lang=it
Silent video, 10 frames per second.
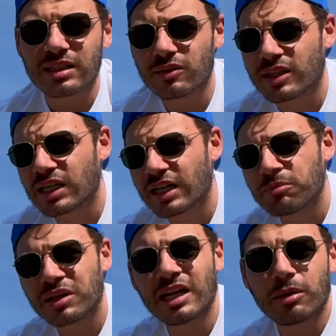attivate la
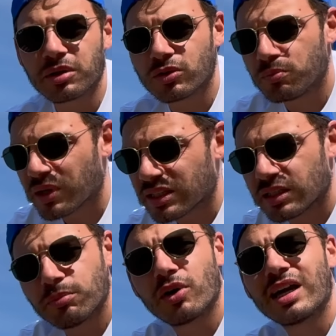campanella per non
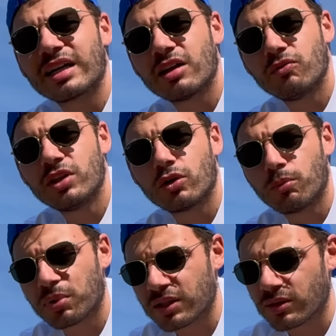perdere poi anche il video
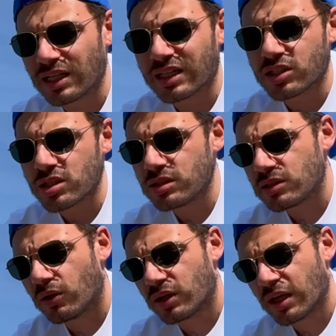completo della
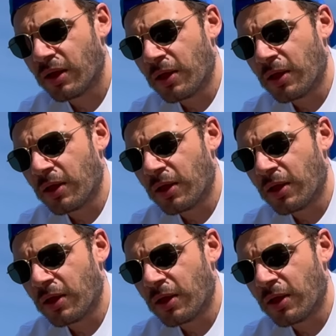recensione.